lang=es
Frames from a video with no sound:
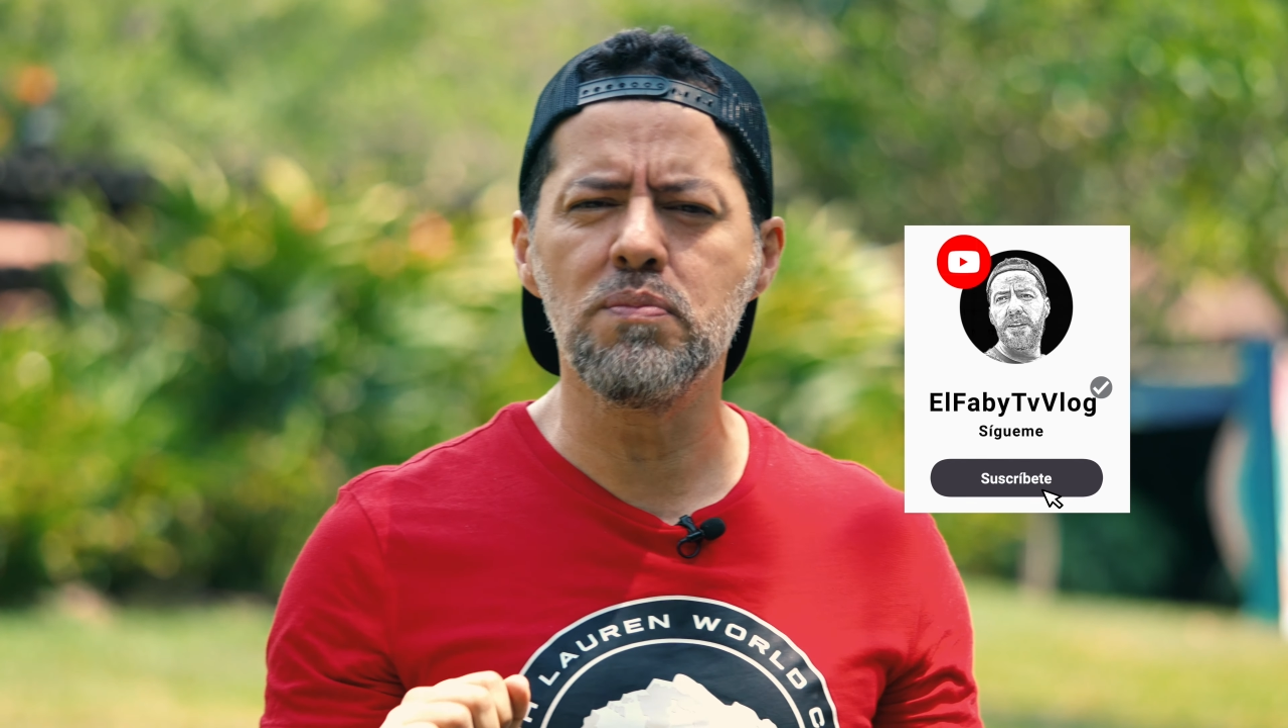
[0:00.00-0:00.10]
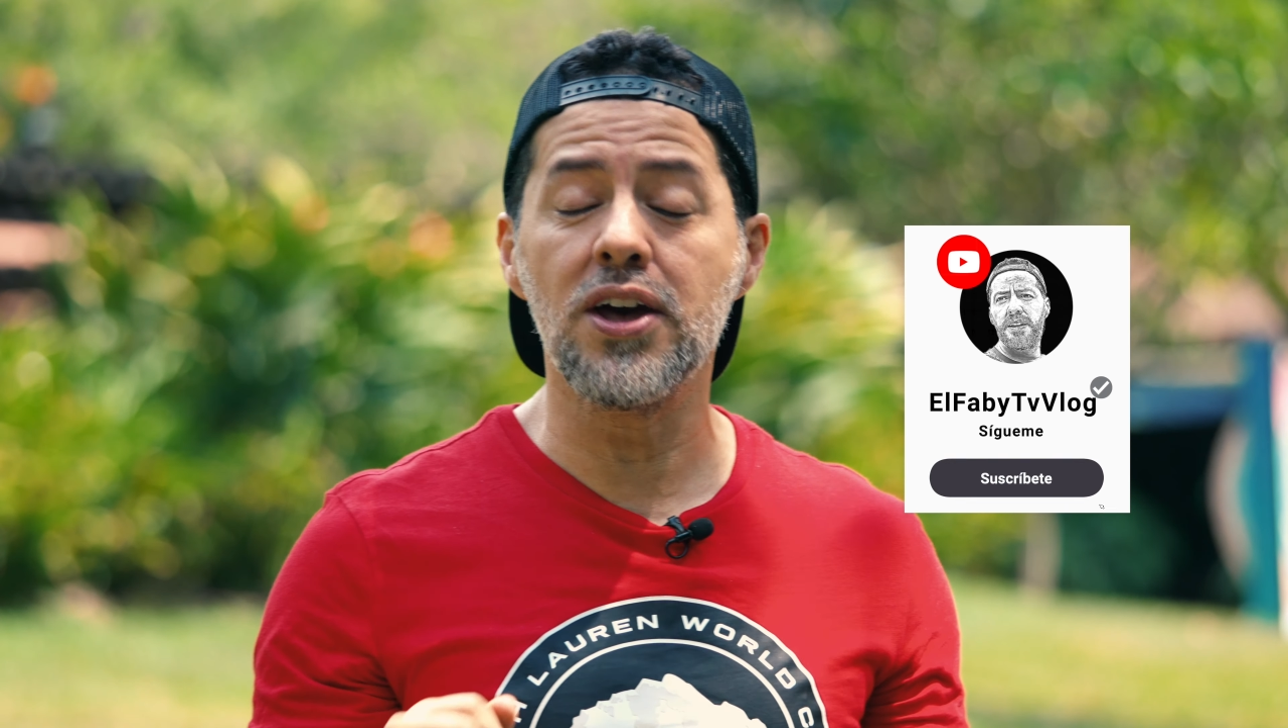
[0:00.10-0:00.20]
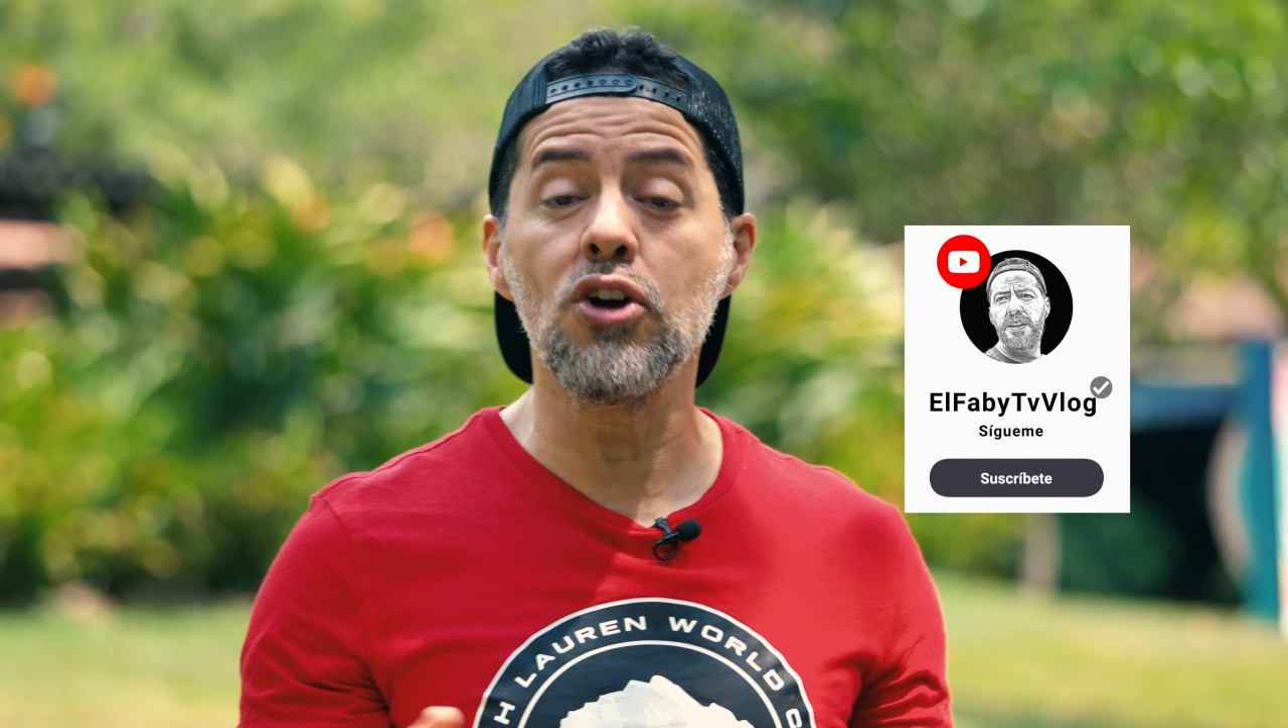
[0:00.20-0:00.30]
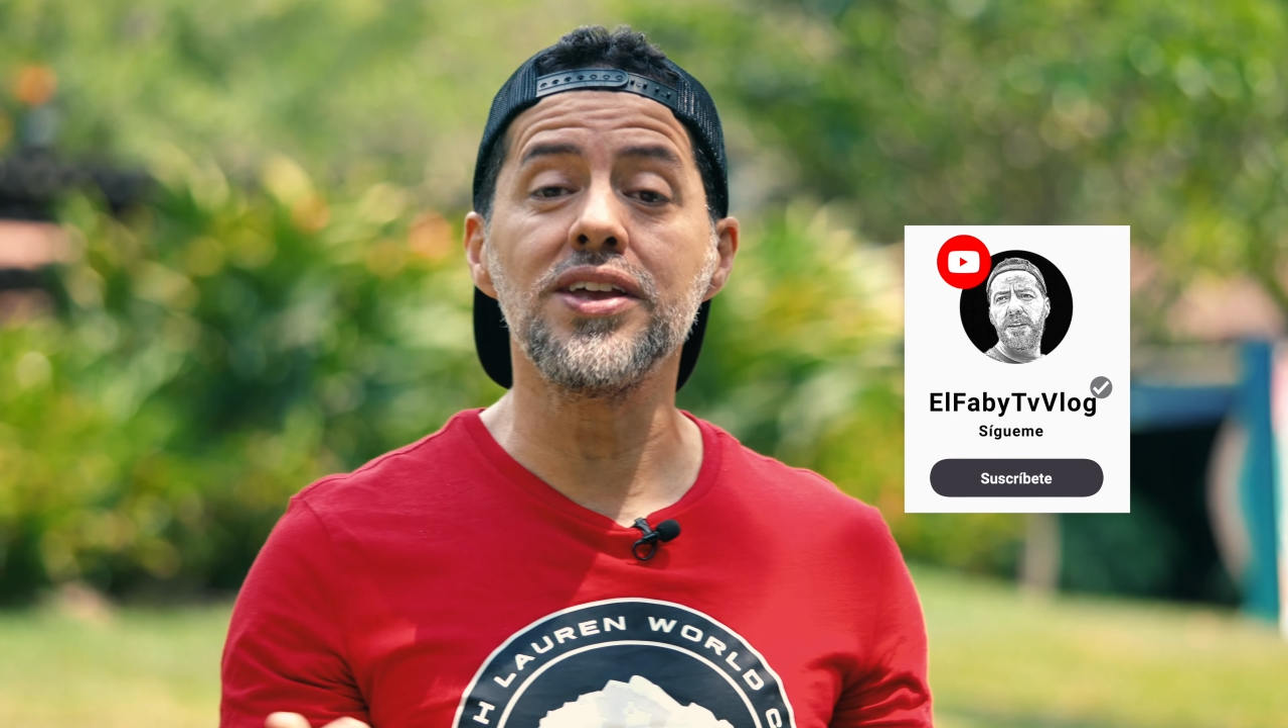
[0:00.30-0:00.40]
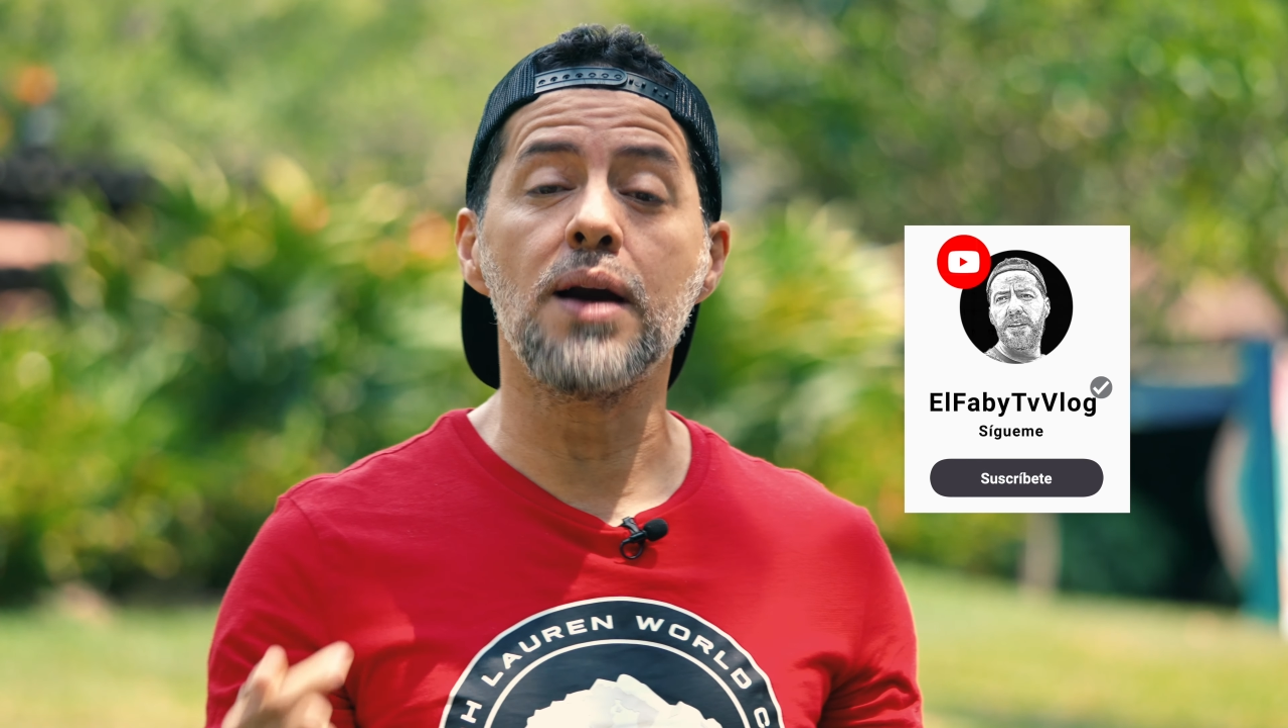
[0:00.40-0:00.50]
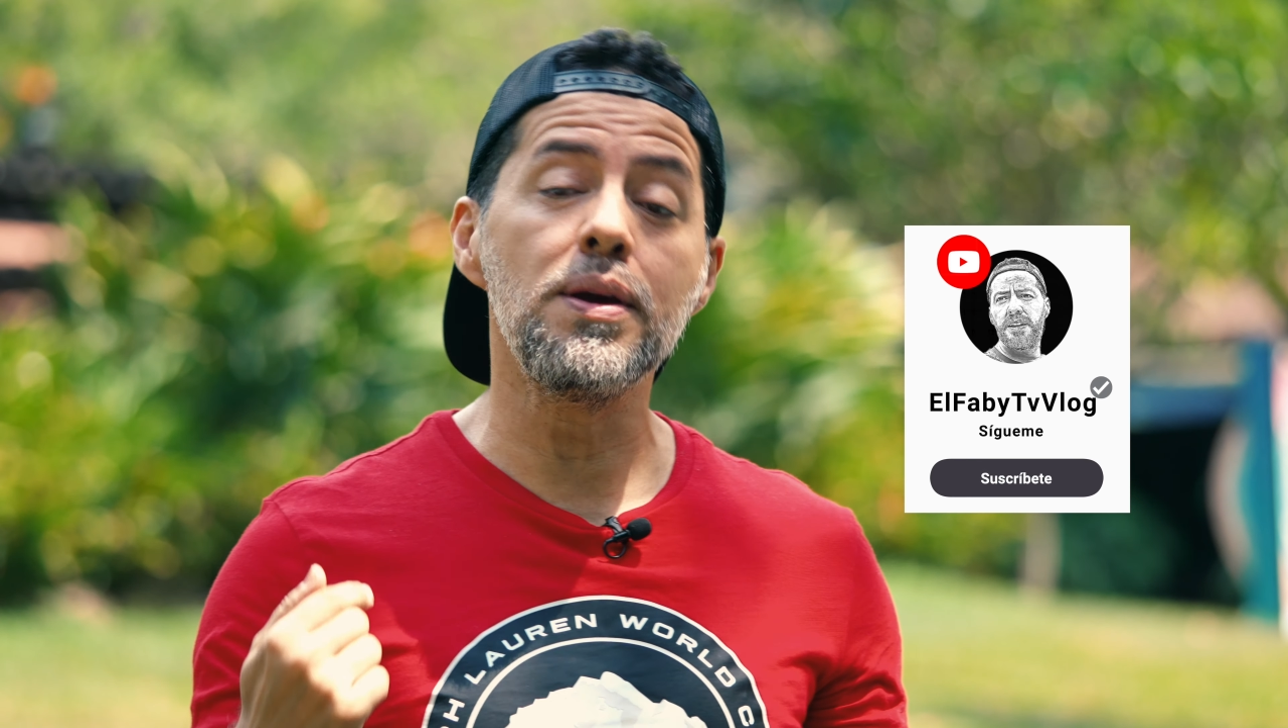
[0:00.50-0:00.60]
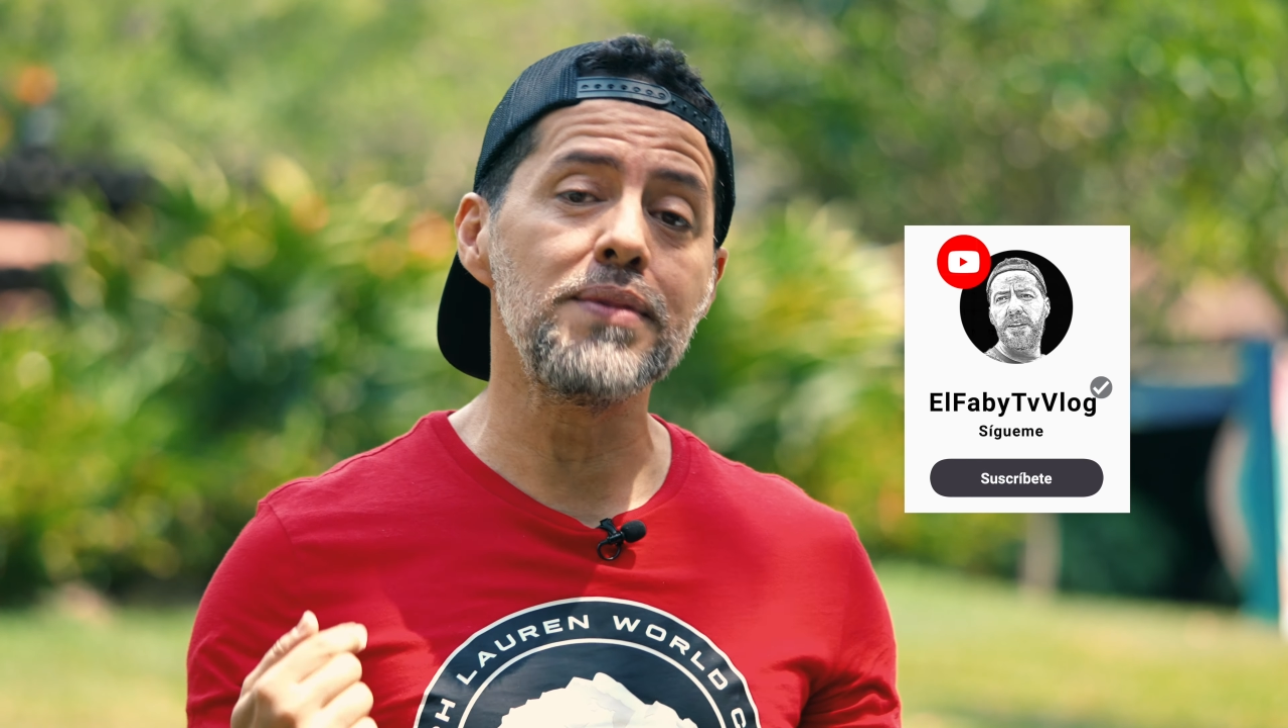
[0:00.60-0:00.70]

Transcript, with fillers: y medio y a mí